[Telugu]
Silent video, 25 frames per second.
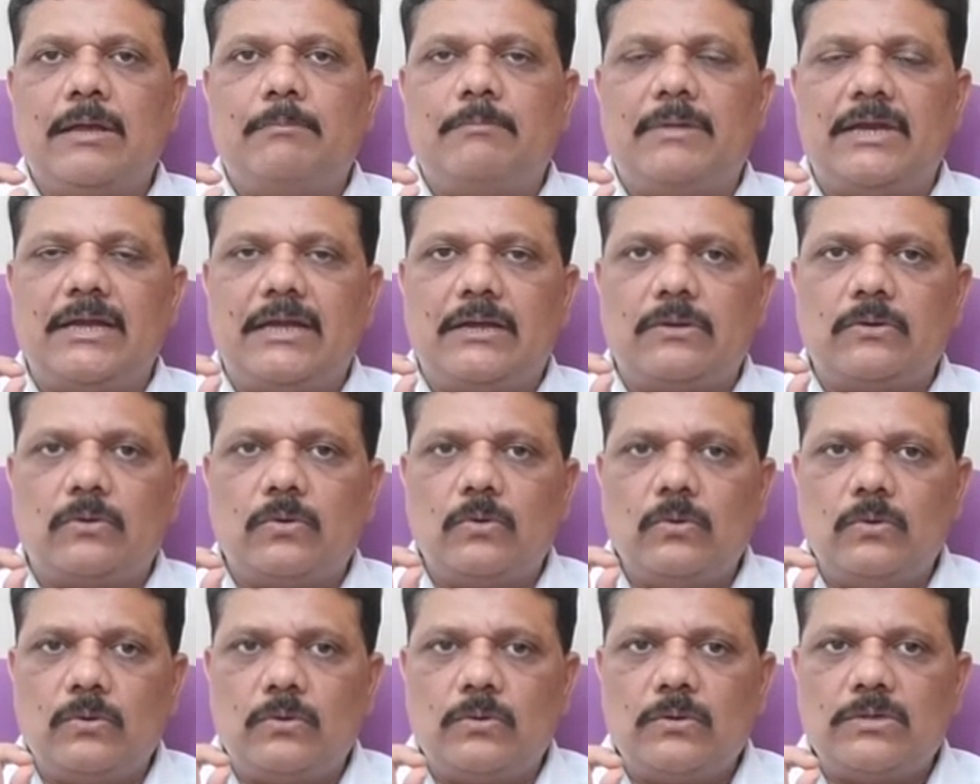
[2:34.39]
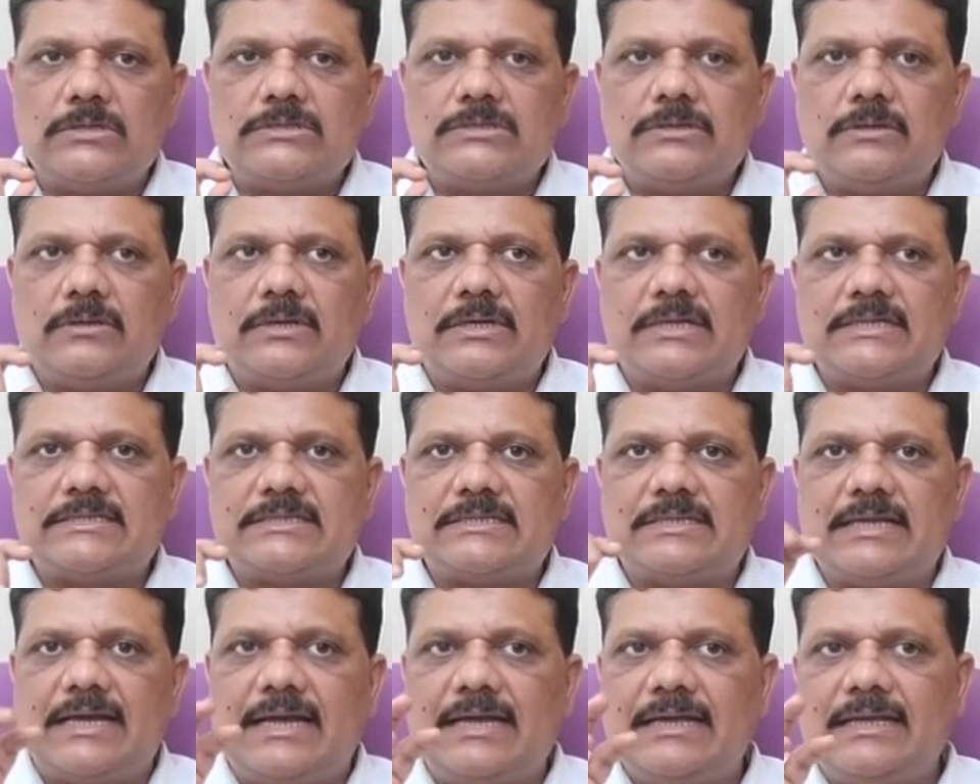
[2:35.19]
మరి ఆ గ్లూకోజ్ యొక్క
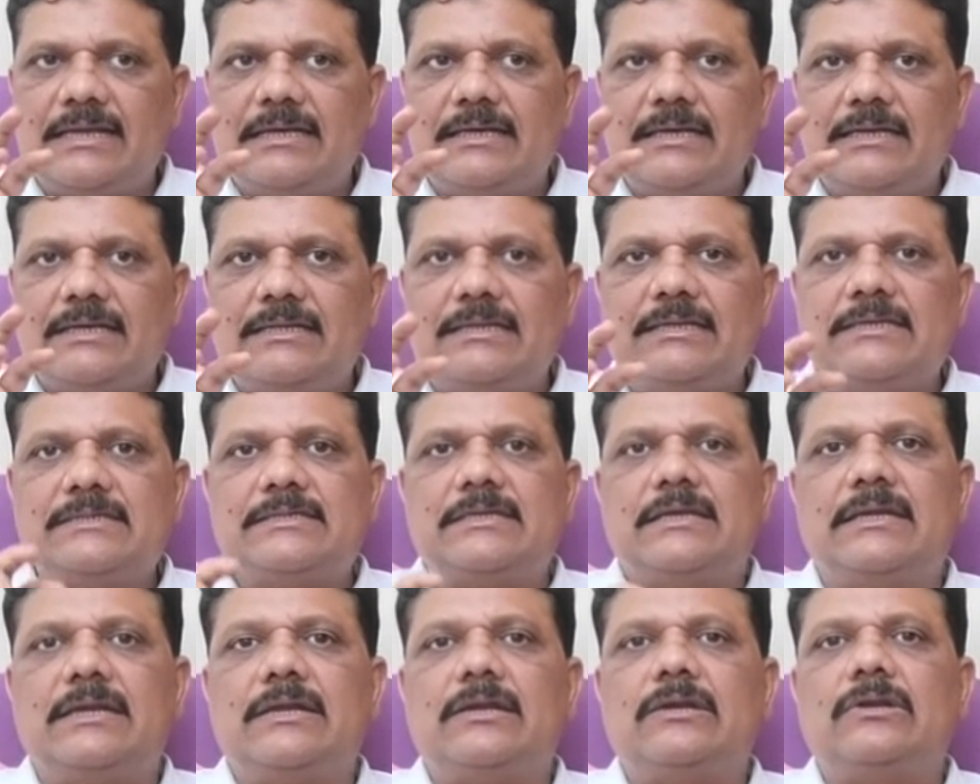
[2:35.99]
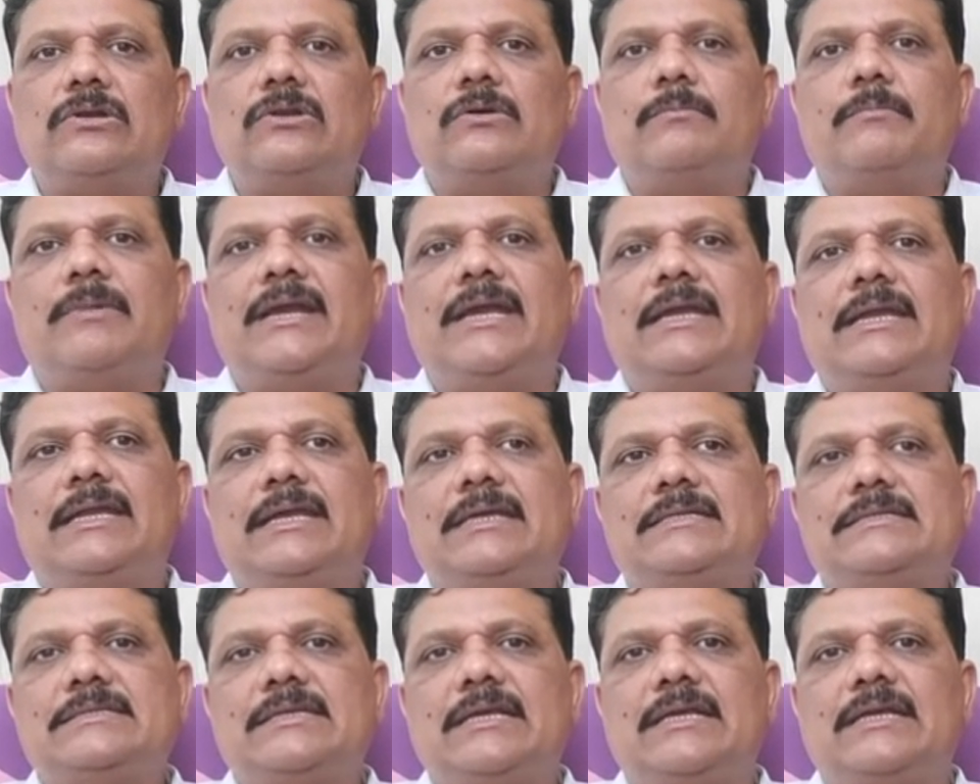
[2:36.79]
స్థాయి అనేది శరీరంలో
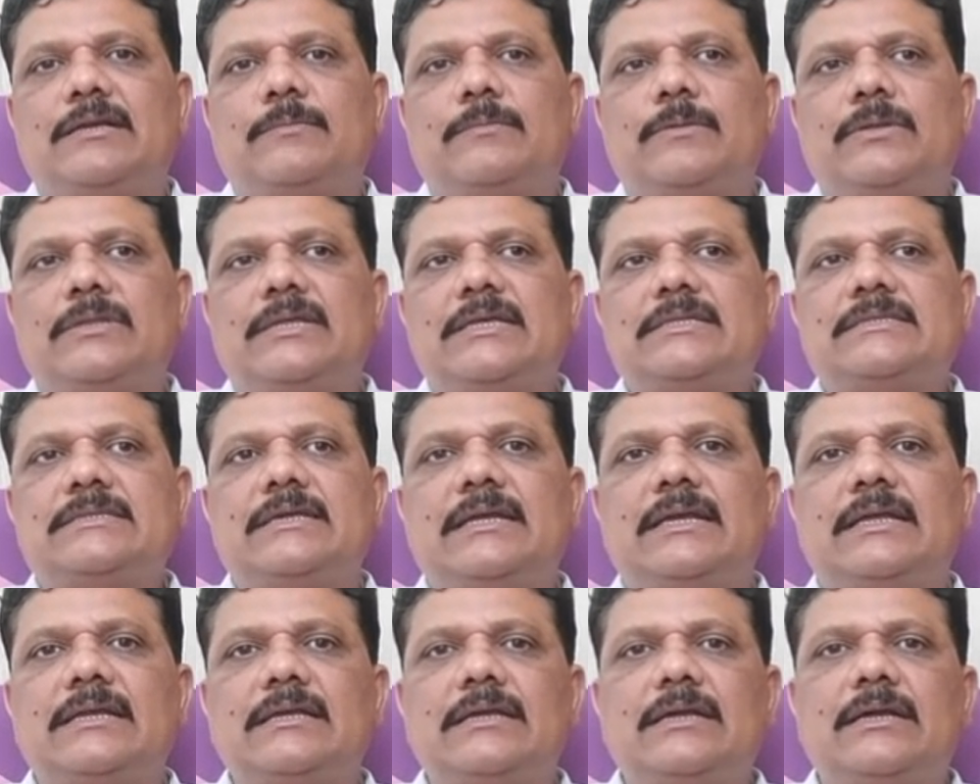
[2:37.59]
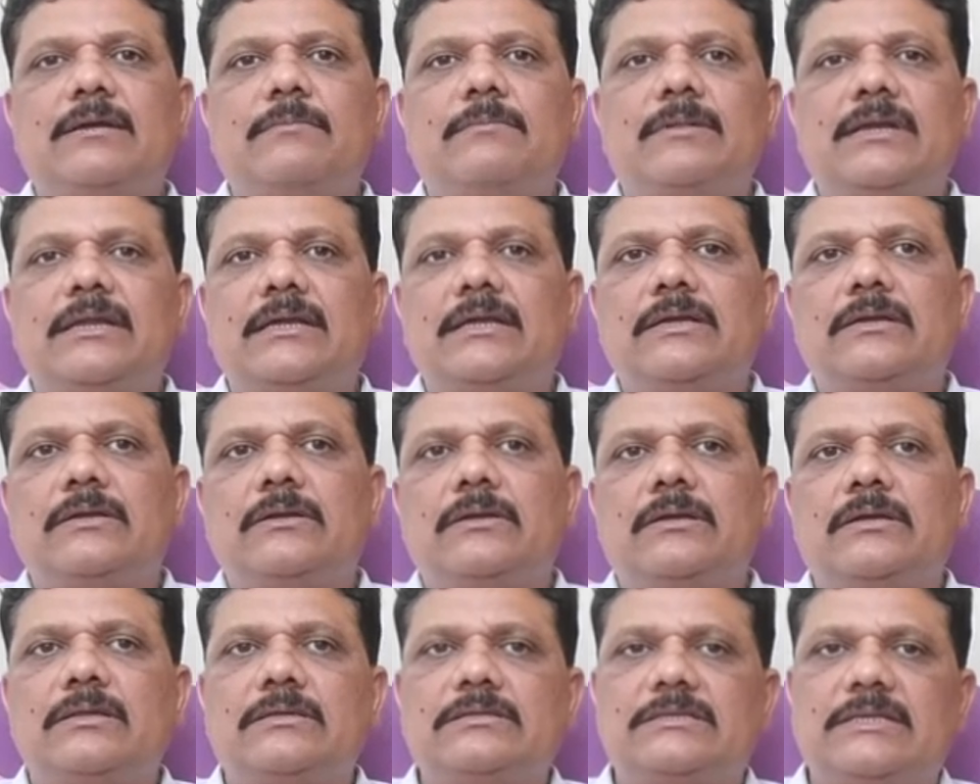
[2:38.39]
మెయింటైన్ చేయకపోతే సడన్గా మనకి
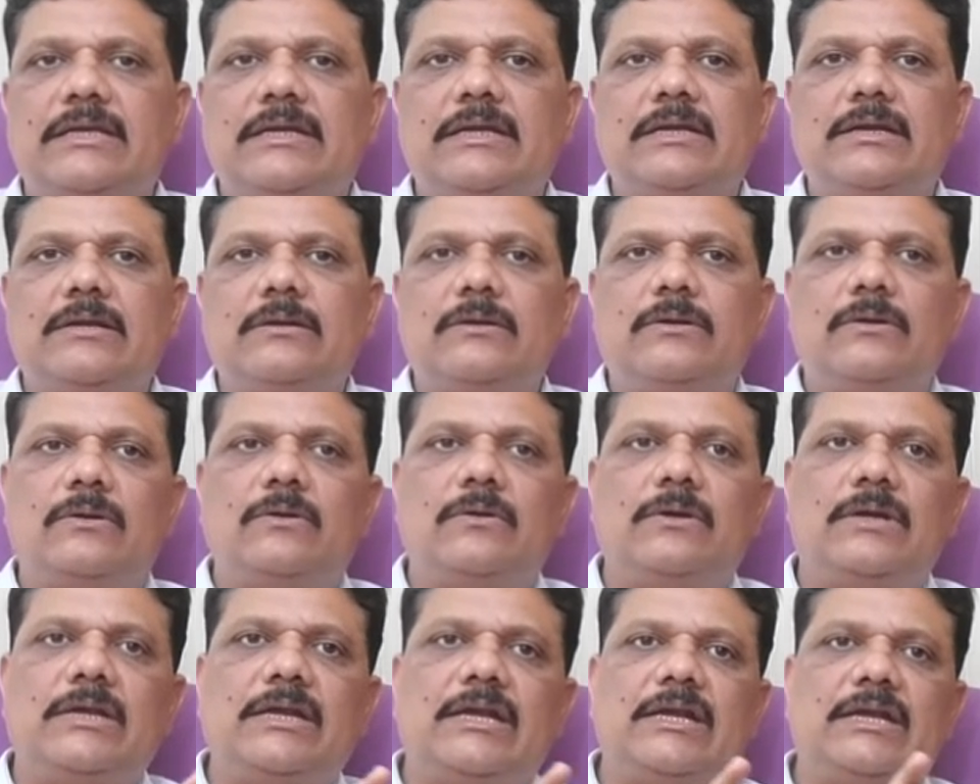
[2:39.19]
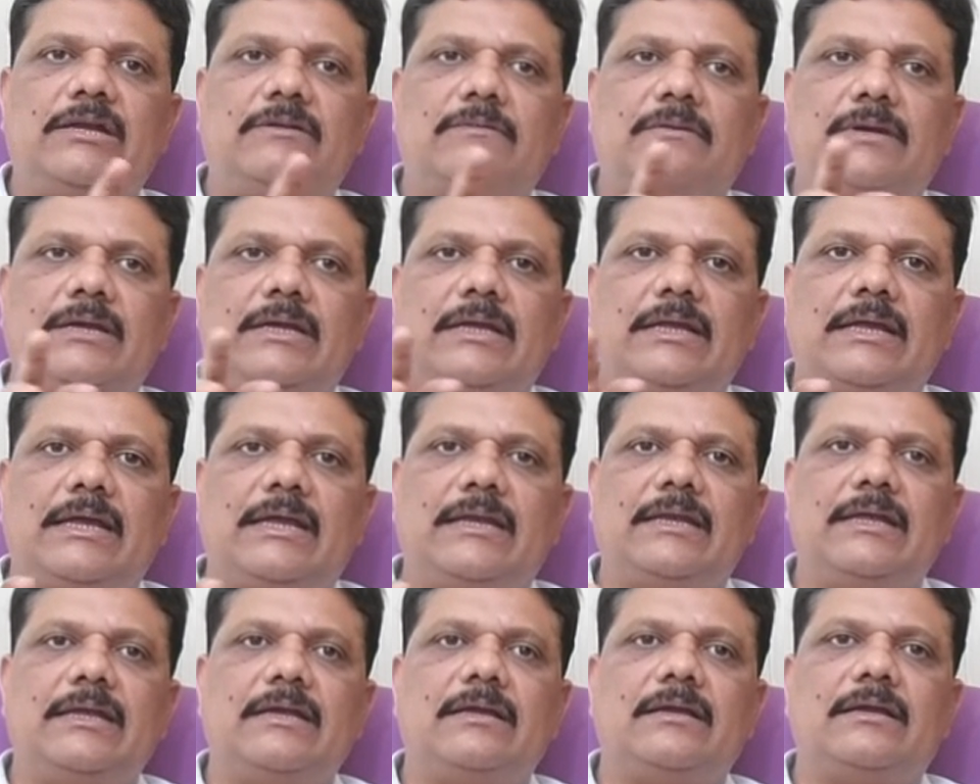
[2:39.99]
శరీరంలో ఉండేటువంటి
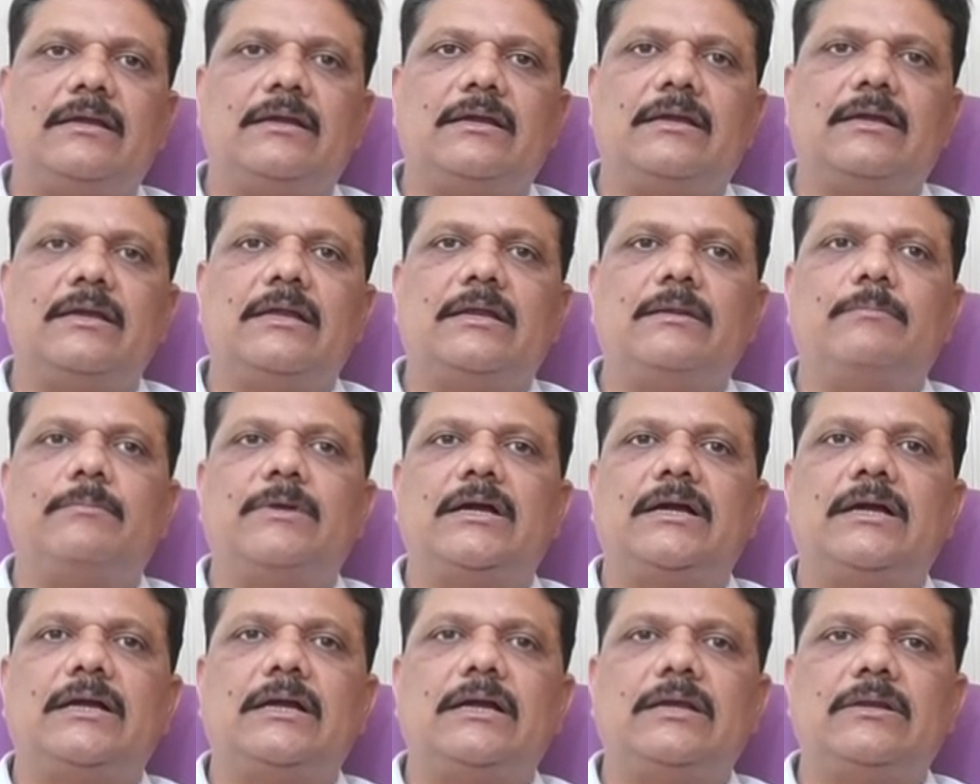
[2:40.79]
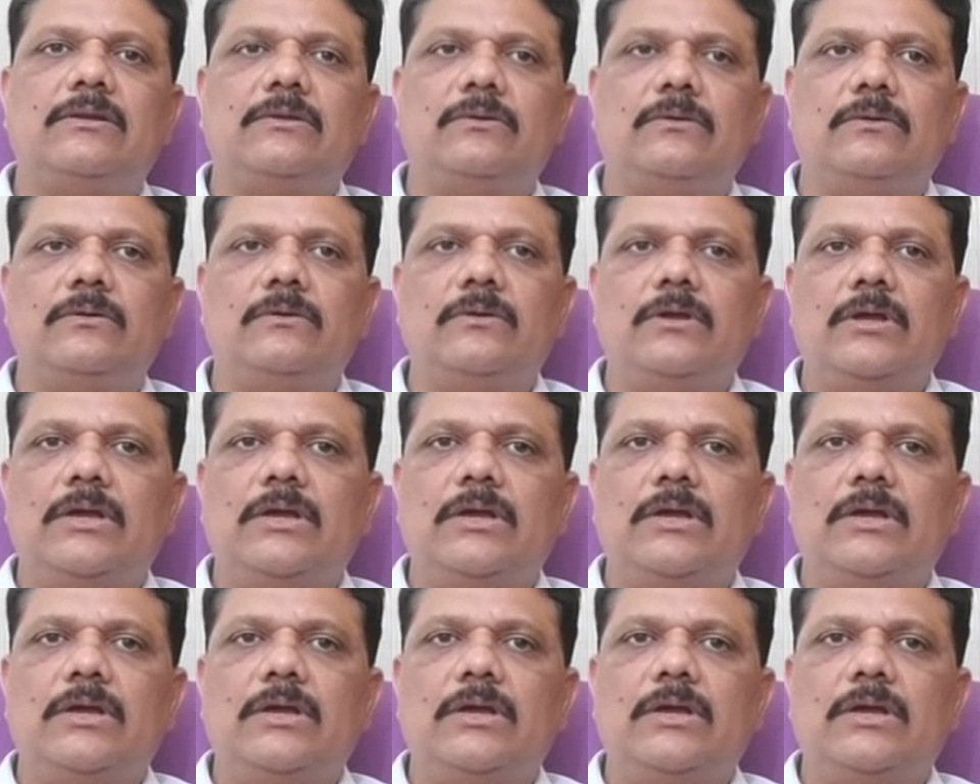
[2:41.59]
అనేక రకాల భాగాలు